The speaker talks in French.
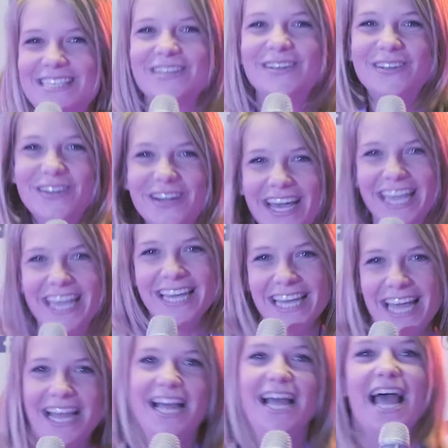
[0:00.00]
sur le ring.
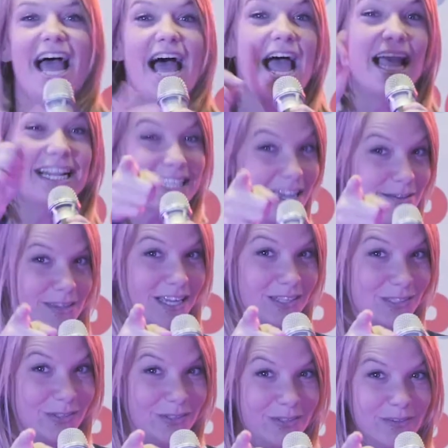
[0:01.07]
À très
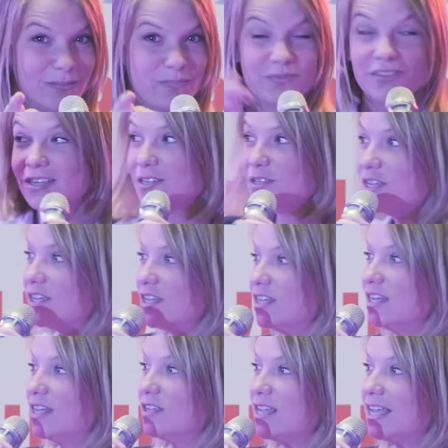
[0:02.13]
bientôt
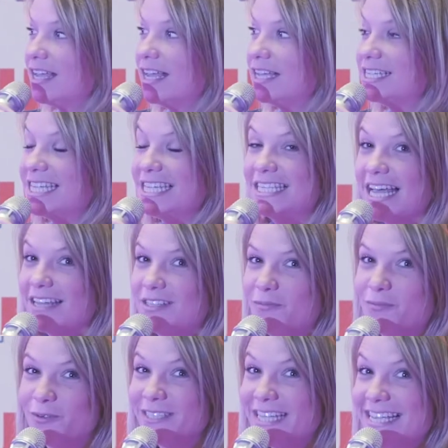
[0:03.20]
chez Startup
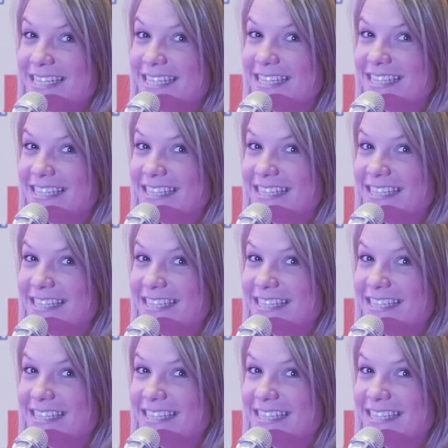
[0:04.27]
Contest.